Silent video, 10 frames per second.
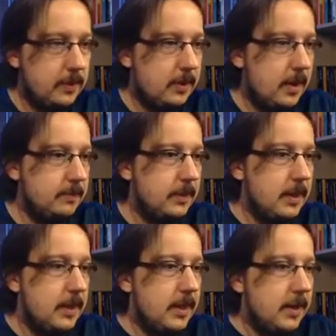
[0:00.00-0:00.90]
tá?
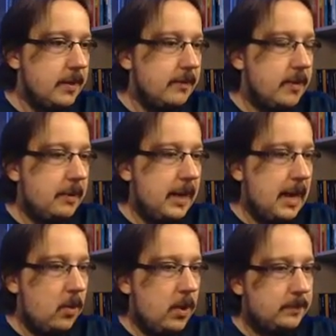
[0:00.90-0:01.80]
Vamos
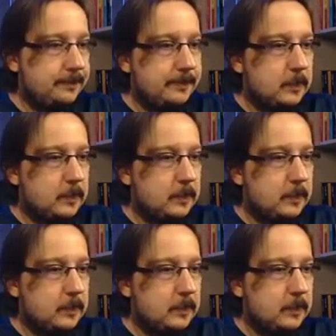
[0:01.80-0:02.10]
lá, ó.